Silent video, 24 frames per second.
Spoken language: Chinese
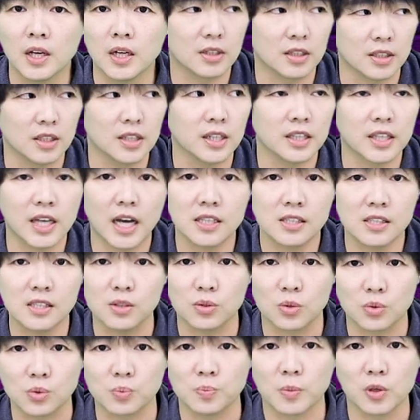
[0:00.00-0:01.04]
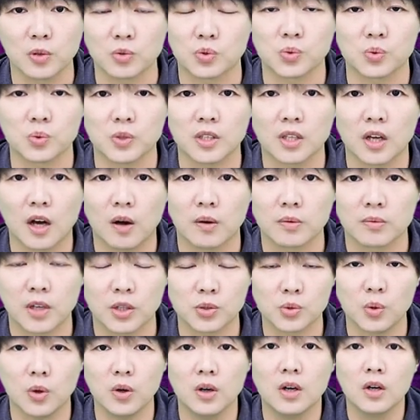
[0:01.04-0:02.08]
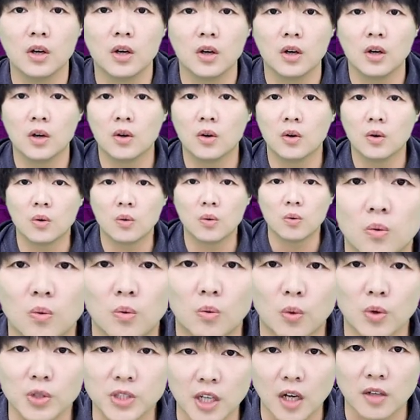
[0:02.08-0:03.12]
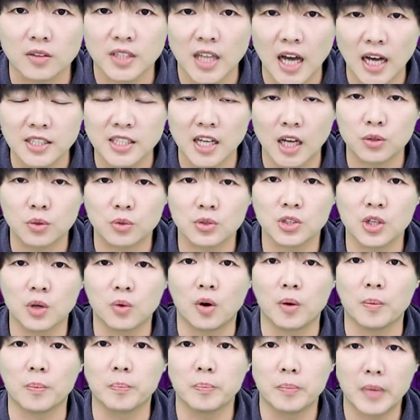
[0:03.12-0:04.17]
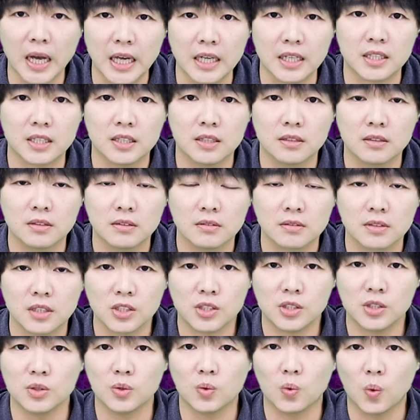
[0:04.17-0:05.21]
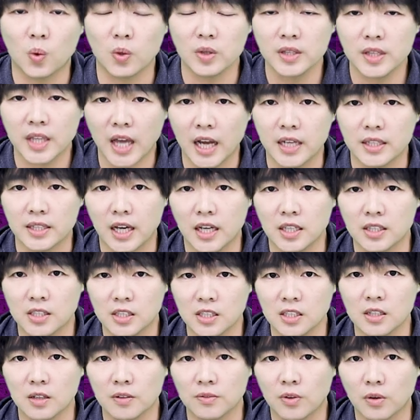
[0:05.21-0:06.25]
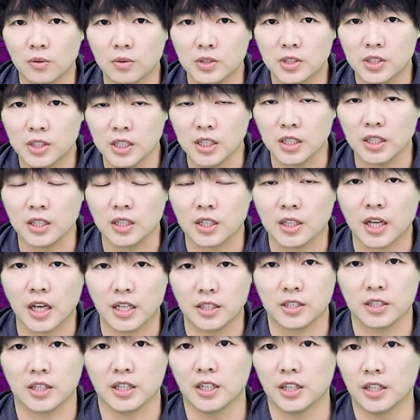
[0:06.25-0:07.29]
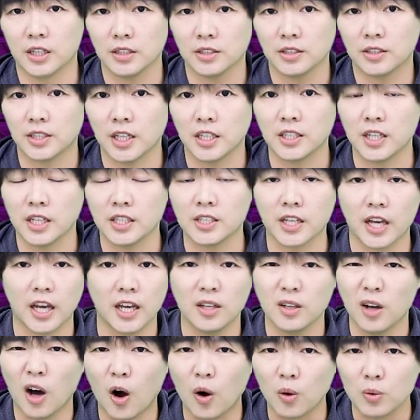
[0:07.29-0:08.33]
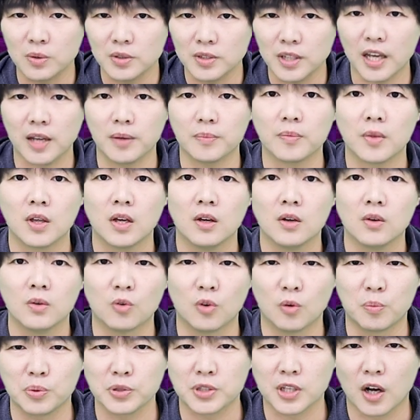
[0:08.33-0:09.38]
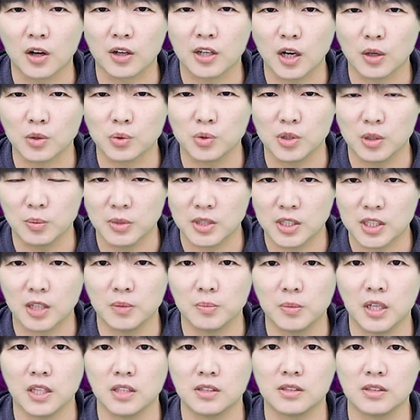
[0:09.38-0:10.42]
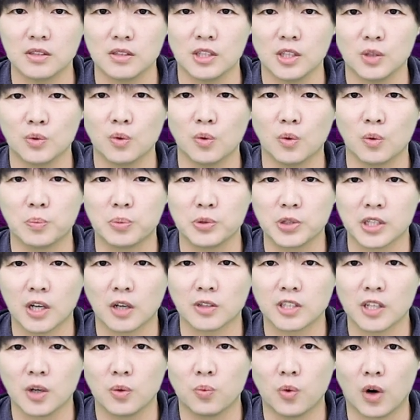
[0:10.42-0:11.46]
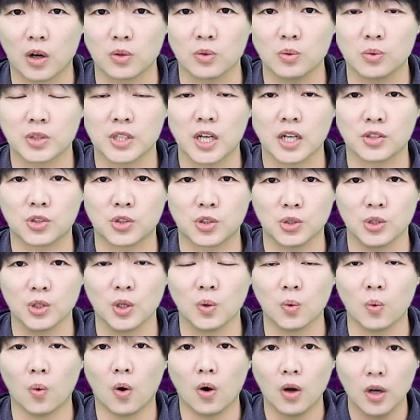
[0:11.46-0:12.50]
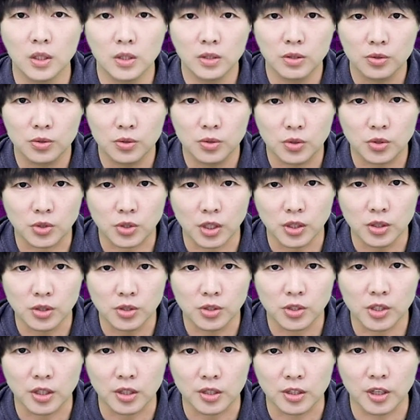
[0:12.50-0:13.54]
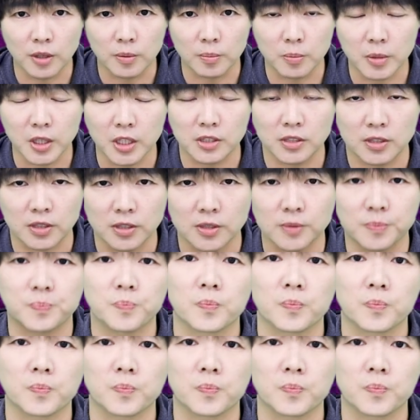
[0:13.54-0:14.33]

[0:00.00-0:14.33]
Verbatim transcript: 可能连她自己都没有注意到。她说：“我想要大家都叫我 Mike，但是我奶奶寄了封信给这个谁谁谁 Old Name。”我不想要告诉你们这个名字，因为我不想要在网络上使用我真正的名字。